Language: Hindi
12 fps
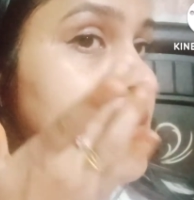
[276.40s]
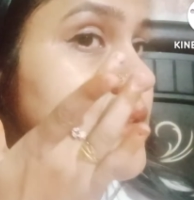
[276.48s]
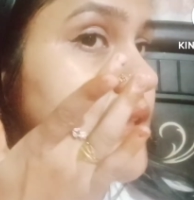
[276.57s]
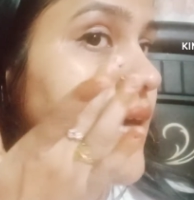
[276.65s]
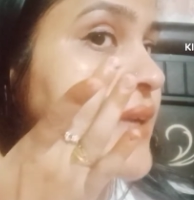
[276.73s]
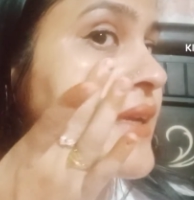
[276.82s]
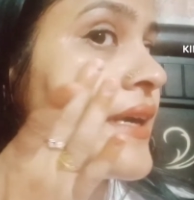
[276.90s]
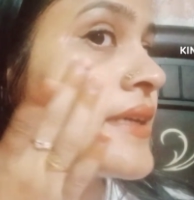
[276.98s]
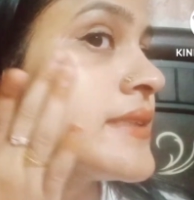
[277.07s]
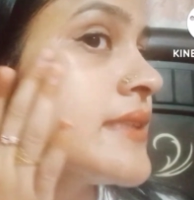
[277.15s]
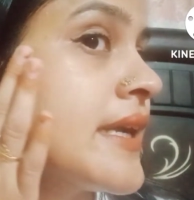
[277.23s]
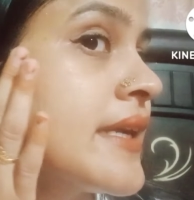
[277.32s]
झाइयाँ
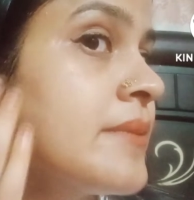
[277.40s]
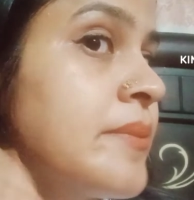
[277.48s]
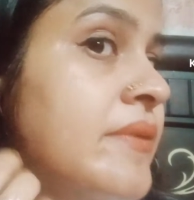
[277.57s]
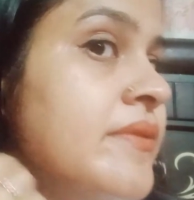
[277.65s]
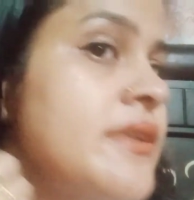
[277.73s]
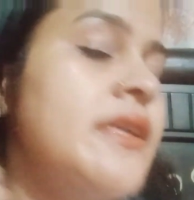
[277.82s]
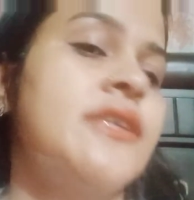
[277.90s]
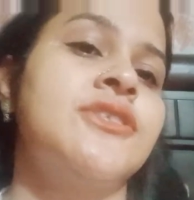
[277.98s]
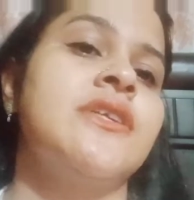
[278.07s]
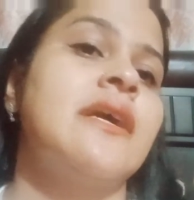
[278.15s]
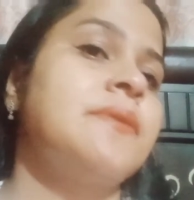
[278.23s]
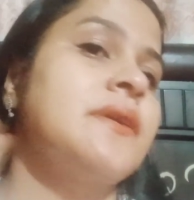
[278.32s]
हट जाएंगी
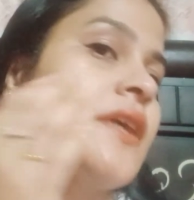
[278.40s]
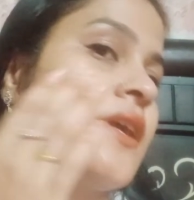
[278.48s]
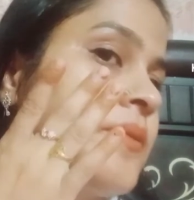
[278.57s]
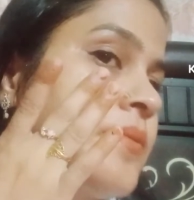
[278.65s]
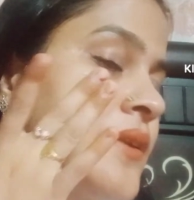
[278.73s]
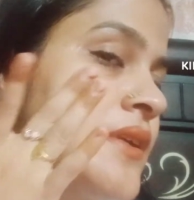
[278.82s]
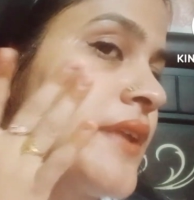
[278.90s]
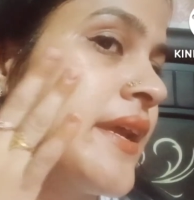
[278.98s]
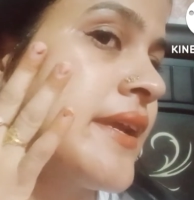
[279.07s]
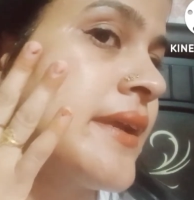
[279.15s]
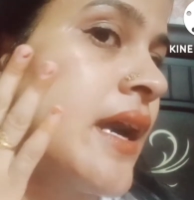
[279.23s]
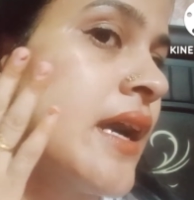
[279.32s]
पिगमेंटेशन आपकी कहीं भी नहीं
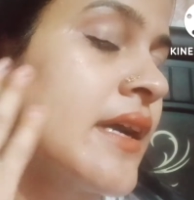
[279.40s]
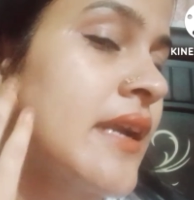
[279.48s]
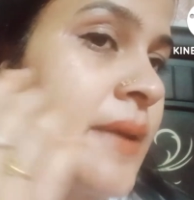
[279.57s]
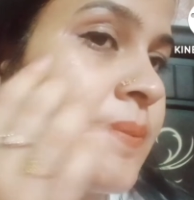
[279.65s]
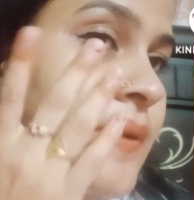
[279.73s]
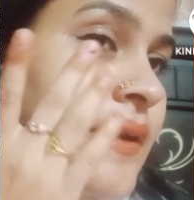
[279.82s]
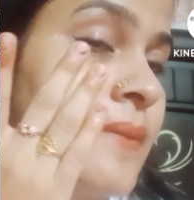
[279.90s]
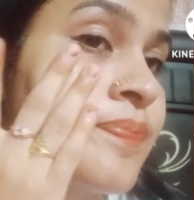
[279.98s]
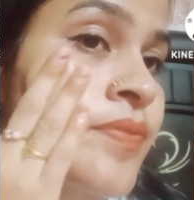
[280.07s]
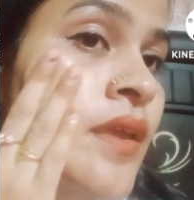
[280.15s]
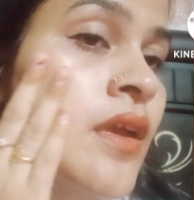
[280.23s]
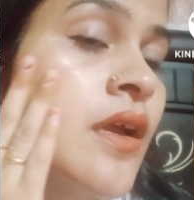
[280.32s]
रहेगी अगर आपके
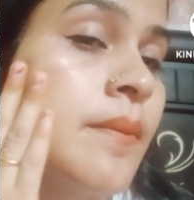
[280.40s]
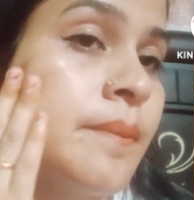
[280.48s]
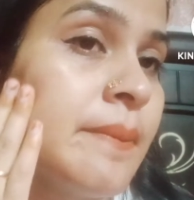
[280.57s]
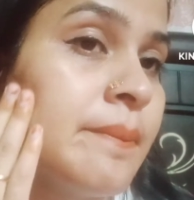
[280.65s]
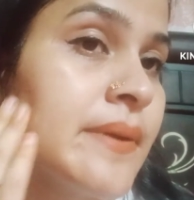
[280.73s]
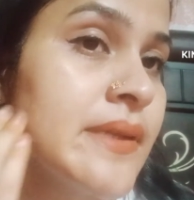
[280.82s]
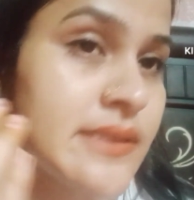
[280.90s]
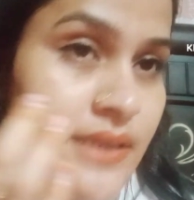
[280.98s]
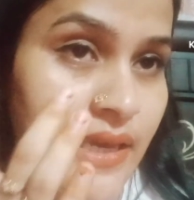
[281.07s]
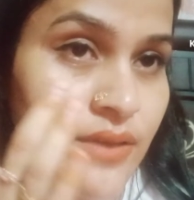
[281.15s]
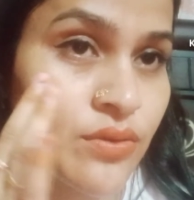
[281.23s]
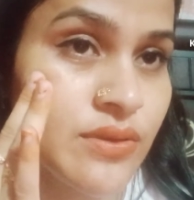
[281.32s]
पिंपल्स
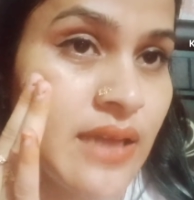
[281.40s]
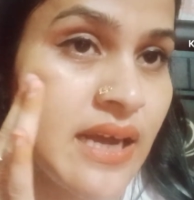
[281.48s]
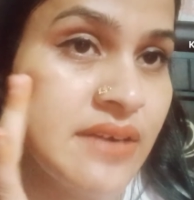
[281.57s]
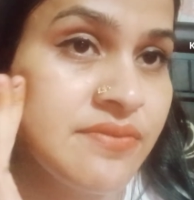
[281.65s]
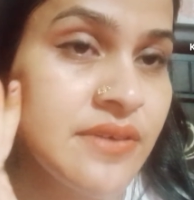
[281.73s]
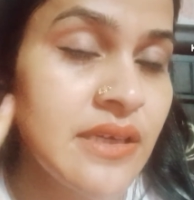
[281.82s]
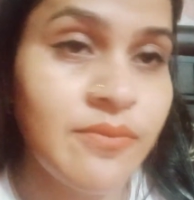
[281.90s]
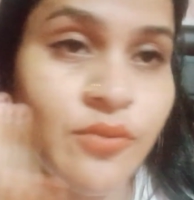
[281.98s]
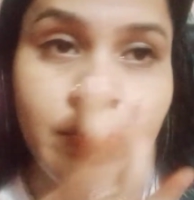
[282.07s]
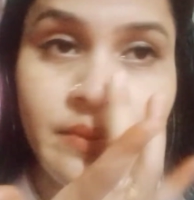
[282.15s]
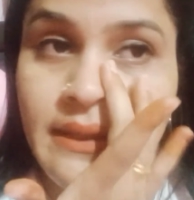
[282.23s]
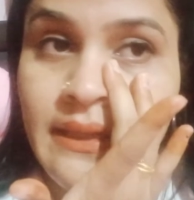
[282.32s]
के एक दो दाग भी हैं
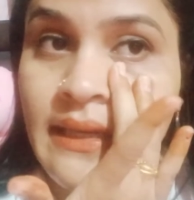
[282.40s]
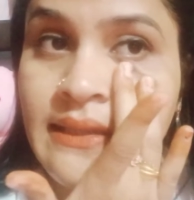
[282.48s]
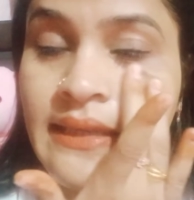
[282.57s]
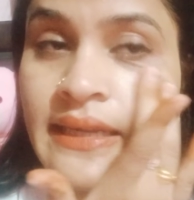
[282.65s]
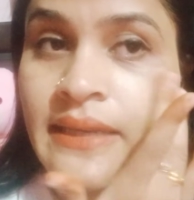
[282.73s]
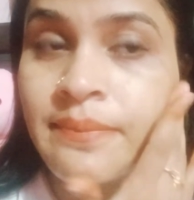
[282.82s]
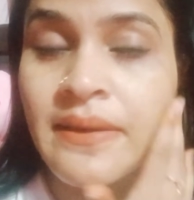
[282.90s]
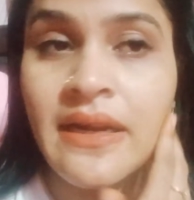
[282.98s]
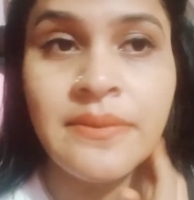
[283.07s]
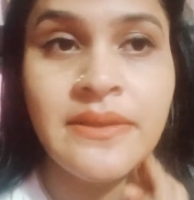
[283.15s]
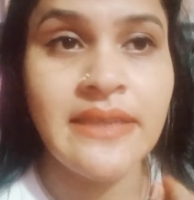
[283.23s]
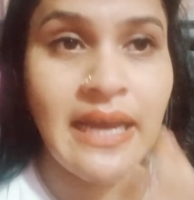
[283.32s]
वो भी निकल जाएंगे पर
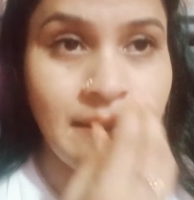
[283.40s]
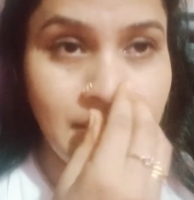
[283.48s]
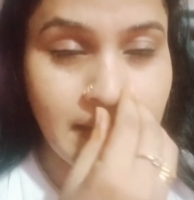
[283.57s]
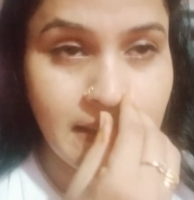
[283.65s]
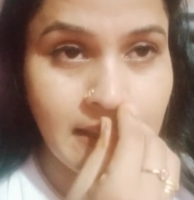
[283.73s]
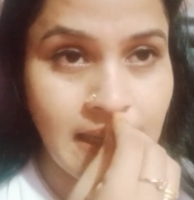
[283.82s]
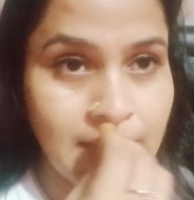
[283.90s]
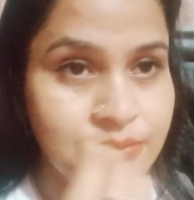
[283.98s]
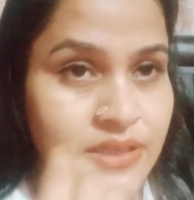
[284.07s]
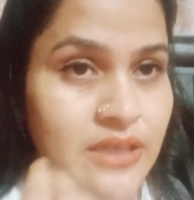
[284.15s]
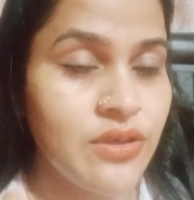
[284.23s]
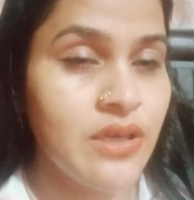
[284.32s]
अभी टाइम लगेगा आप
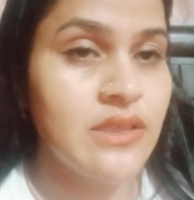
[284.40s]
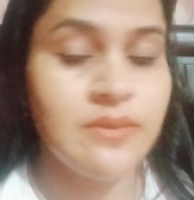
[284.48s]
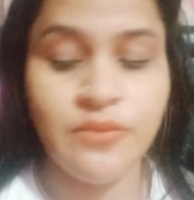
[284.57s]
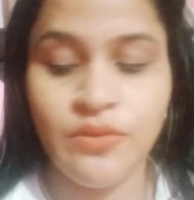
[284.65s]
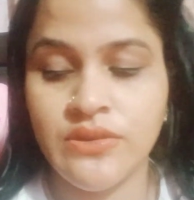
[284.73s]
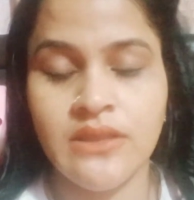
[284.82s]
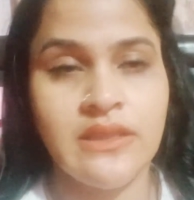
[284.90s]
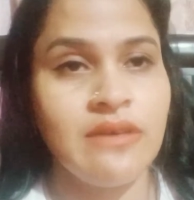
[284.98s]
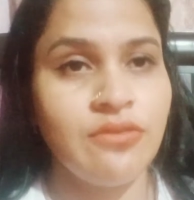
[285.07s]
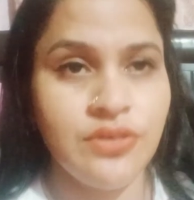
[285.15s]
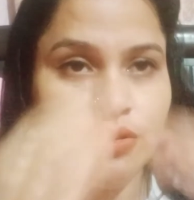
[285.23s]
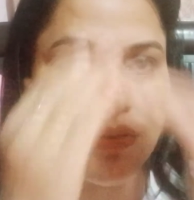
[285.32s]
चाहे तो एक दिन में हो सकता
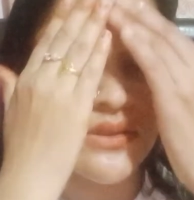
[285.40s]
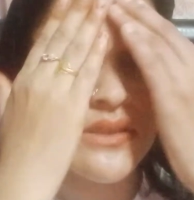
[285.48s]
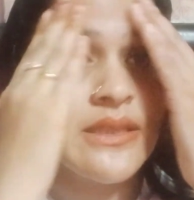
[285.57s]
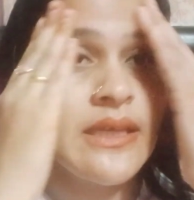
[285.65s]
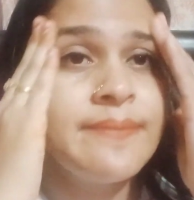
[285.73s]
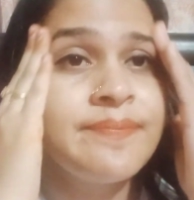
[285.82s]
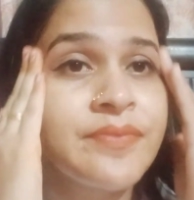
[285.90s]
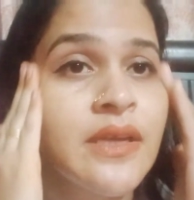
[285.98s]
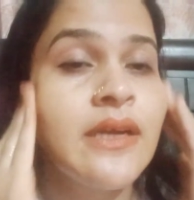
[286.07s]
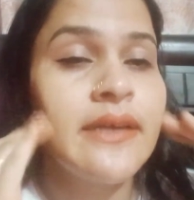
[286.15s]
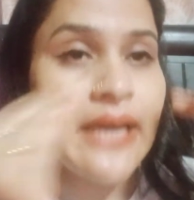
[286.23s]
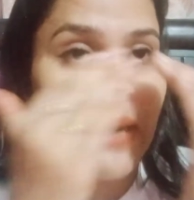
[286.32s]
है वो नहीं हो सकता
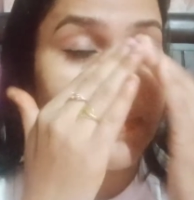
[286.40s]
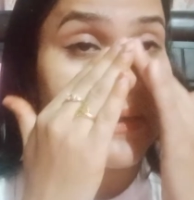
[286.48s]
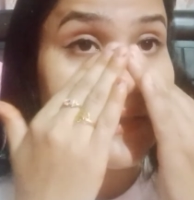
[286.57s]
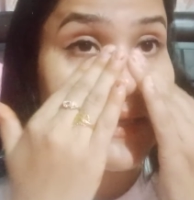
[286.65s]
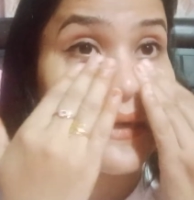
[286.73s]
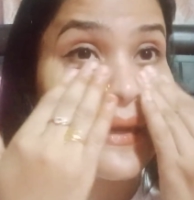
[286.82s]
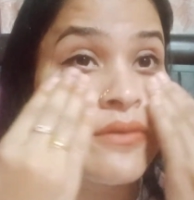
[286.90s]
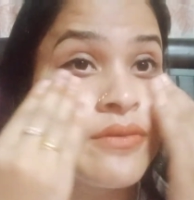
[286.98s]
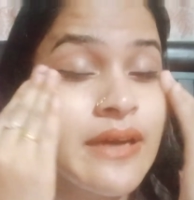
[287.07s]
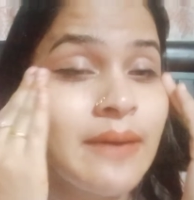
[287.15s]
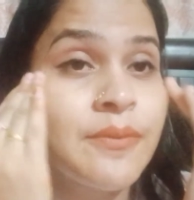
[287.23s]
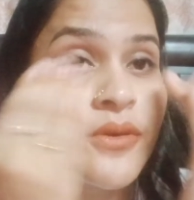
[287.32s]
टाइम लगता है
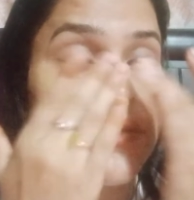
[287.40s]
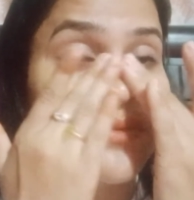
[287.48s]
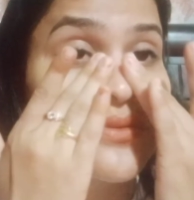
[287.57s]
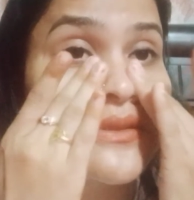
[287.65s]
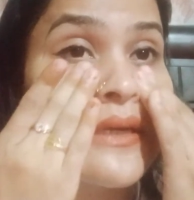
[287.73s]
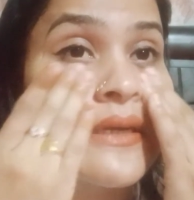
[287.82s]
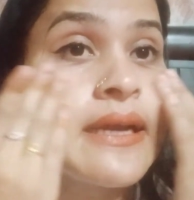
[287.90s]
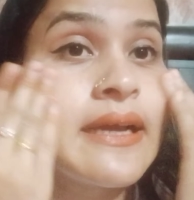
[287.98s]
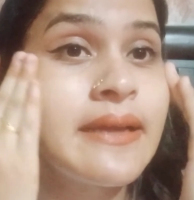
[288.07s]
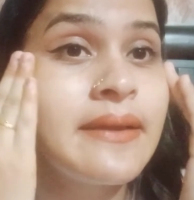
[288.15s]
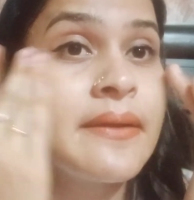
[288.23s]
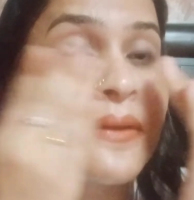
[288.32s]
रेगुलर आपको यूज़ करना
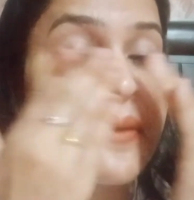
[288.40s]
है